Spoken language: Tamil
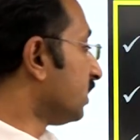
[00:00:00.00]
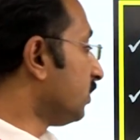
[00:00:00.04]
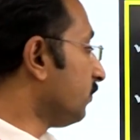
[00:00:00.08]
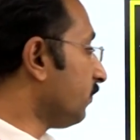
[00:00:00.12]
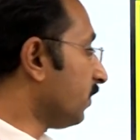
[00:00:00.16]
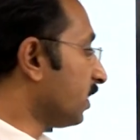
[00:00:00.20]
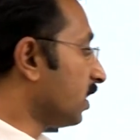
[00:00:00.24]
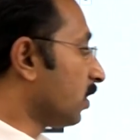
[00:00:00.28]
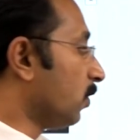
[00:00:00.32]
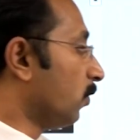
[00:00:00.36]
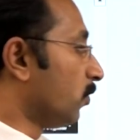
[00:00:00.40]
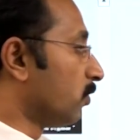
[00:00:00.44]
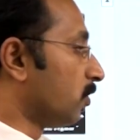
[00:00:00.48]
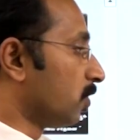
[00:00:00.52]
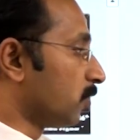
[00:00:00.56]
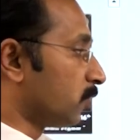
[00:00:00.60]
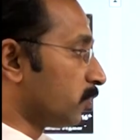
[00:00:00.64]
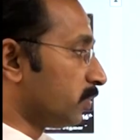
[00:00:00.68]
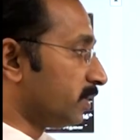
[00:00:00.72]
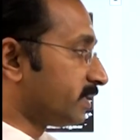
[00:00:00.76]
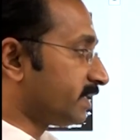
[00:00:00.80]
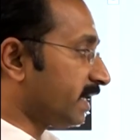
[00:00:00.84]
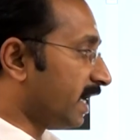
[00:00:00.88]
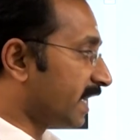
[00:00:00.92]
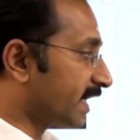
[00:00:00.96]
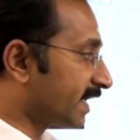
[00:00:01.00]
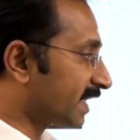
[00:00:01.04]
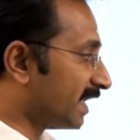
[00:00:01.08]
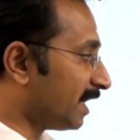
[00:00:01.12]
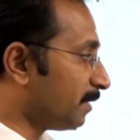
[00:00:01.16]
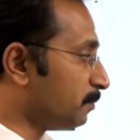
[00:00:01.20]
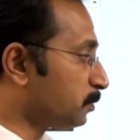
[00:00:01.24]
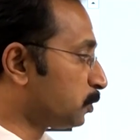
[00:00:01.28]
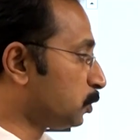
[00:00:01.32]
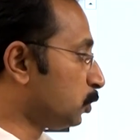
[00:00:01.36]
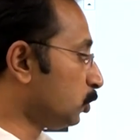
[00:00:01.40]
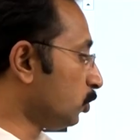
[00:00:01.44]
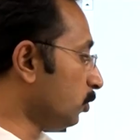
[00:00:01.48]
இவங்க உங்களுக்கு ஒரு
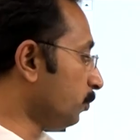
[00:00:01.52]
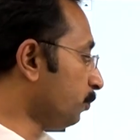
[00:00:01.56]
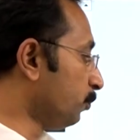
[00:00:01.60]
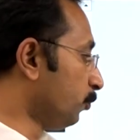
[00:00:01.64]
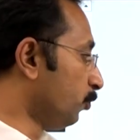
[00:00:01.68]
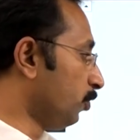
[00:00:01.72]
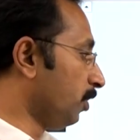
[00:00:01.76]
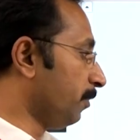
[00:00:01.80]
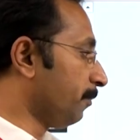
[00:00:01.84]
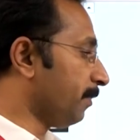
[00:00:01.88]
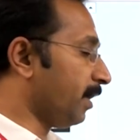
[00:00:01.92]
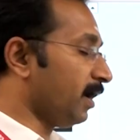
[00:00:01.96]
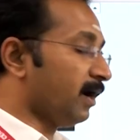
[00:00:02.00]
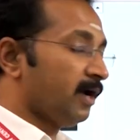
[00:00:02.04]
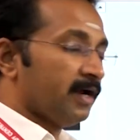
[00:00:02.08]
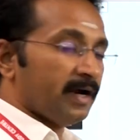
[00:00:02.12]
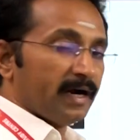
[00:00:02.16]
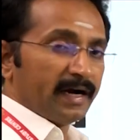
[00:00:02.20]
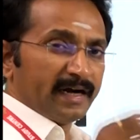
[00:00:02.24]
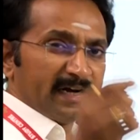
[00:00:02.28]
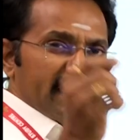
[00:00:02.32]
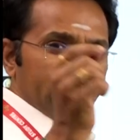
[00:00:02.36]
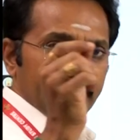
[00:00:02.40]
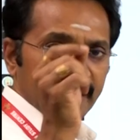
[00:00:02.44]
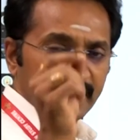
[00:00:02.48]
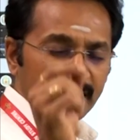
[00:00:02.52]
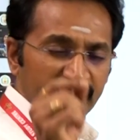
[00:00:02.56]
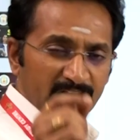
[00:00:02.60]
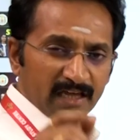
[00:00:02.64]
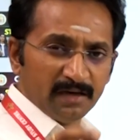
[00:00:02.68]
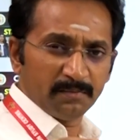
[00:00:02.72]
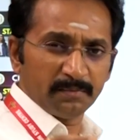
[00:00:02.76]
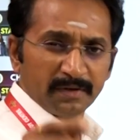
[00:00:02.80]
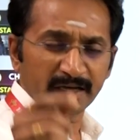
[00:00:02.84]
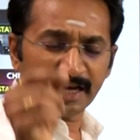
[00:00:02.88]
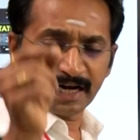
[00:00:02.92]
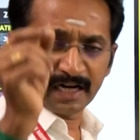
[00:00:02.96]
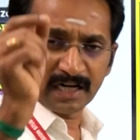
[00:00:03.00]
டெலகிராம் குரூப் மூலிமா
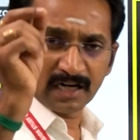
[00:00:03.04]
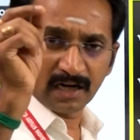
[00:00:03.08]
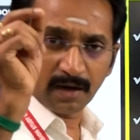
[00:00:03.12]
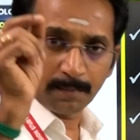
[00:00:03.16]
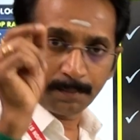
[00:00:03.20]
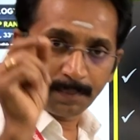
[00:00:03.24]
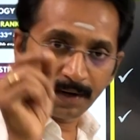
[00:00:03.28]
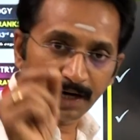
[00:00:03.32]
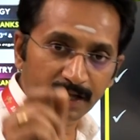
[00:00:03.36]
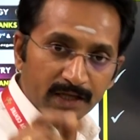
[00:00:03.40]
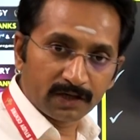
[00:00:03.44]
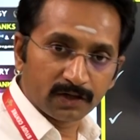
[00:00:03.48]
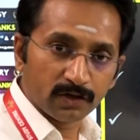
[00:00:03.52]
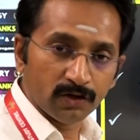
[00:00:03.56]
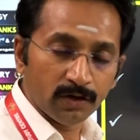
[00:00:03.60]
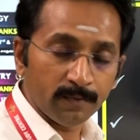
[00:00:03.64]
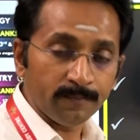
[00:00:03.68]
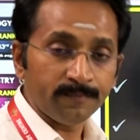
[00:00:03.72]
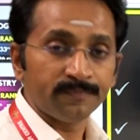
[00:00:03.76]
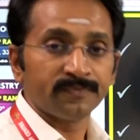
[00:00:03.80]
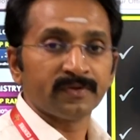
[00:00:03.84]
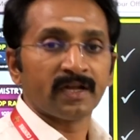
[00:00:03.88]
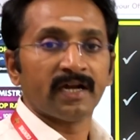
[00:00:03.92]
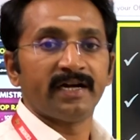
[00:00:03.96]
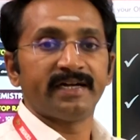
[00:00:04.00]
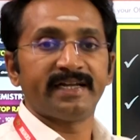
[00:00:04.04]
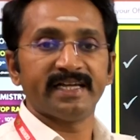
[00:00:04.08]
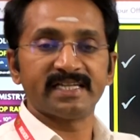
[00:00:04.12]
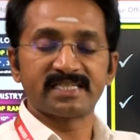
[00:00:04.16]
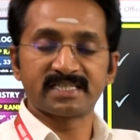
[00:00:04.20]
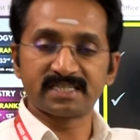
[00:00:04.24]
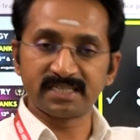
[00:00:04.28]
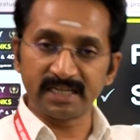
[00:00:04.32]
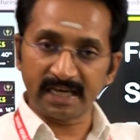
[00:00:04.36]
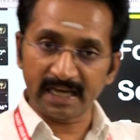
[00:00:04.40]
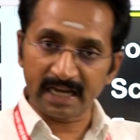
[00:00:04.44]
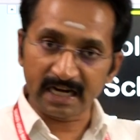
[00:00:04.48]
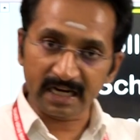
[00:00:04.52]
டெய்லியும் என்ன படிக்கணும்
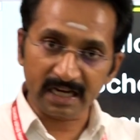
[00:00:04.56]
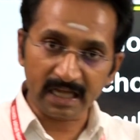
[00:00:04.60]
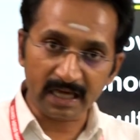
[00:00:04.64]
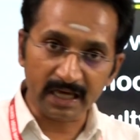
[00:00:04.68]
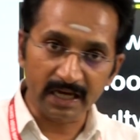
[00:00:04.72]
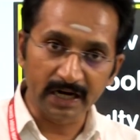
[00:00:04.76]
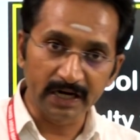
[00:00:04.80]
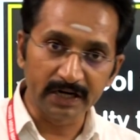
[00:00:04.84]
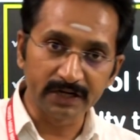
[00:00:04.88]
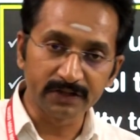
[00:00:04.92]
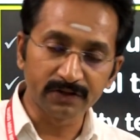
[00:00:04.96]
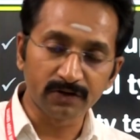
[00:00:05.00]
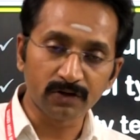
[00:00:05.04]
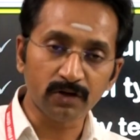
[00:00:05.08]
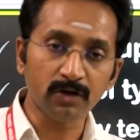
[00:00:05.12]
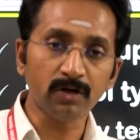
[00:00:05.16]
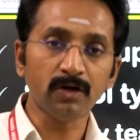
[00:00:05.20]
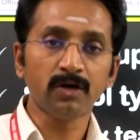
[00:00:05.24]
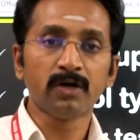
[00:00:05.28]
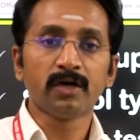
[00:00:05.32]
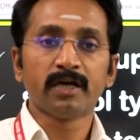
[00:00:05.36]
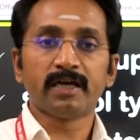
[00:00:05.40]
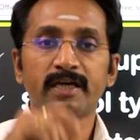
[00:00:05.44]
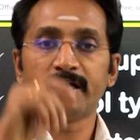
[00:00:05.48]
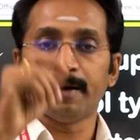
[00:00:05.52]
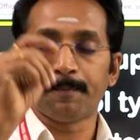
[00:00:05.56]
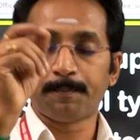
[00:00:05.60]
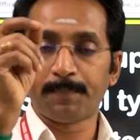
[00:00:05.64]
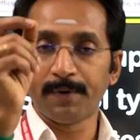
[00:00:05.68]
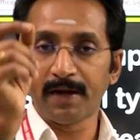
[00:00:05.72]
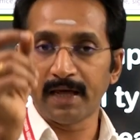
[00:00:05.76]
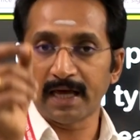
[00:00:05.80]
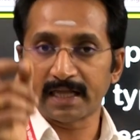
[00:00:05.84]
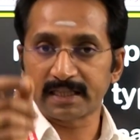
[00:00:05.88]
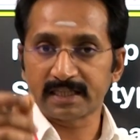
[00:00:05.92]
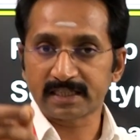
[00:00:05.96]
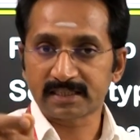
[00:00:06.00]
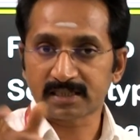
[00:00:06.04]
டெஸ்ட் என்ன எழுதணும்
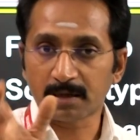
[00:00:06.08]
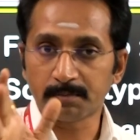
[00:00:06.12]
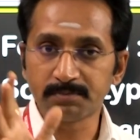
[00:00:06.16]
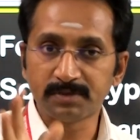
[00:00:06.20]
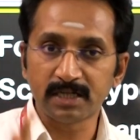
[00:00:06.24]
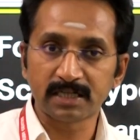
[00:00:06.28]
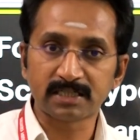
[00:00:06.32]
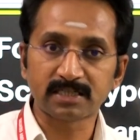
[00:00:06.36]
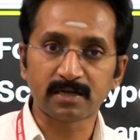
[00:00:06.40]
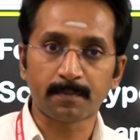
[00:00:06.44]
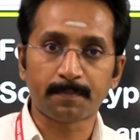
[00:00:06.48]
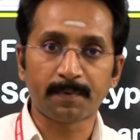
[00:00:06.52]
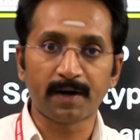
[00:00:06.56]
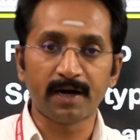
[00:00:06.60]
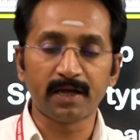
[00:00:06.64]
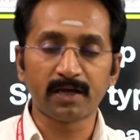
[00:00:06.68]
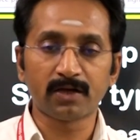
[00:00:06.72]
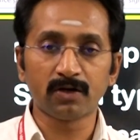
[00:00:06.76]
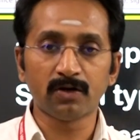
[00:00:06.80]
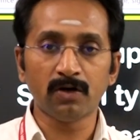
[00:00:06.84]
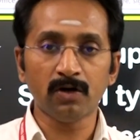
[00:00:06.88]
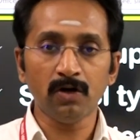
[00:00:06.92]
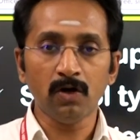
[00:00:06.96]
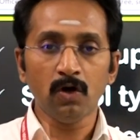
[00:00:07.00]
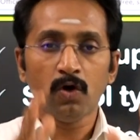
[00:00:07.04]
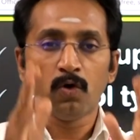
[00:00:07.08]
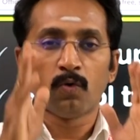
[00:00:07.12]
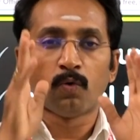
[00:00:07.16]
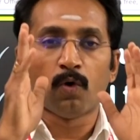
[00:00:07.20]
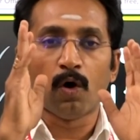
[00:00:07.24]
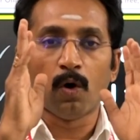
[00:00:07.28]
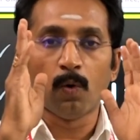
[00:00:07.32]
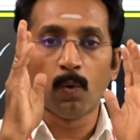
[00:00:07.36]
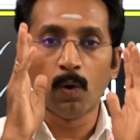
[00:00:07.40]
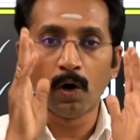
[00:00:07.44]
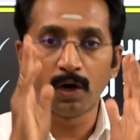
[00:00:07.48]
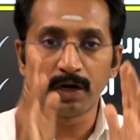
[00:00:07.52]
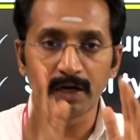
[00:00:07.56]
எப்படி அந்த சப்ஜெக்ட்ஸை படிக்கணும்
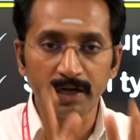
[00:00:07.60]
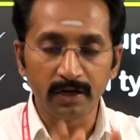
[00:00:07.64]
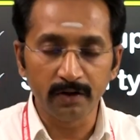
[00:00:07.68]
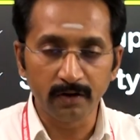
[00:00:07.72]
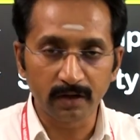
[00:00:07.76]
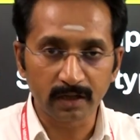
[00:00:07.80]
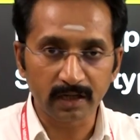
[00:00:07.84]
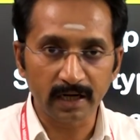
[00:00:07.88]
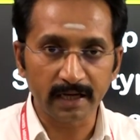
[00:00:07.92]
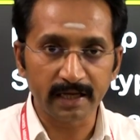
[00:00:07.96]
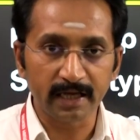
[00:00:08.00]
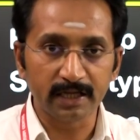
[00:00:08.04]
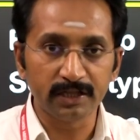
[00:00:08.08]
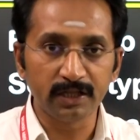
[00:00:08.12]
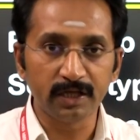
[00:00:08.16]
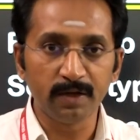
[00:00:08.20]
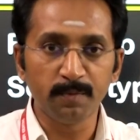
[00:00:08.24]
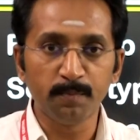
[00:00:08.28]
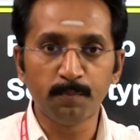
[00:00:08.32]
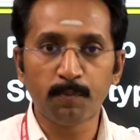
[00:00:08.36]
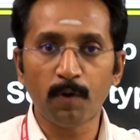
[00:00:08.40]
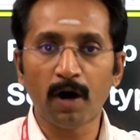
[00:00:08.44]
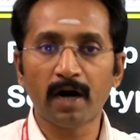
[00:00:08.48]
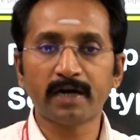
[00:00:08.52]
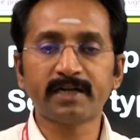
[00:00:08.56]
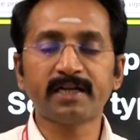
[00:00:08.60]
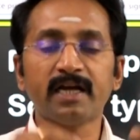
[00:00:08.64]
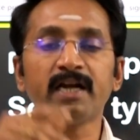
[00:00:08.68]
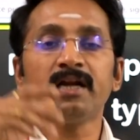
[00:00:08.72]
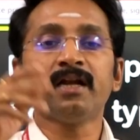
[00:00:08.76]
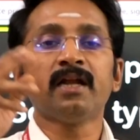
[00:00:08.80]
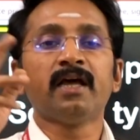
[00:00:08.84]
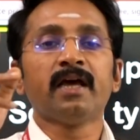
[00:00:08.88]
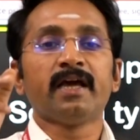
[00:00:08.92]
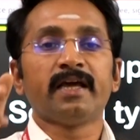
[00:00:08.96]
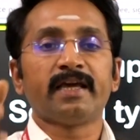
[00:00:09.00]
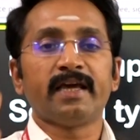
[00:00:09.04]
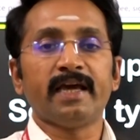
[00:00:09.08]
ஒவ்வொரு யூனிட்ல எது இம்பார்ட்டன்ட்
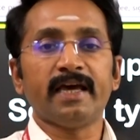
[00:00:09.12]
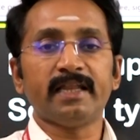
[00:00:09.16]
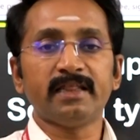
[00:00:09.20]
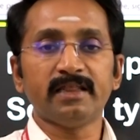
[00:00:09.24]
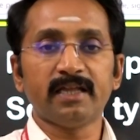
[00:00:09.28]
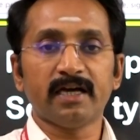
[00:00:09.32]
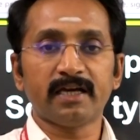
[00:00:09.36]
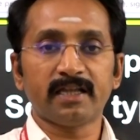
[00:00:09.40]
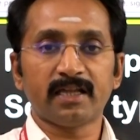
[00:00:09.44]
எந்த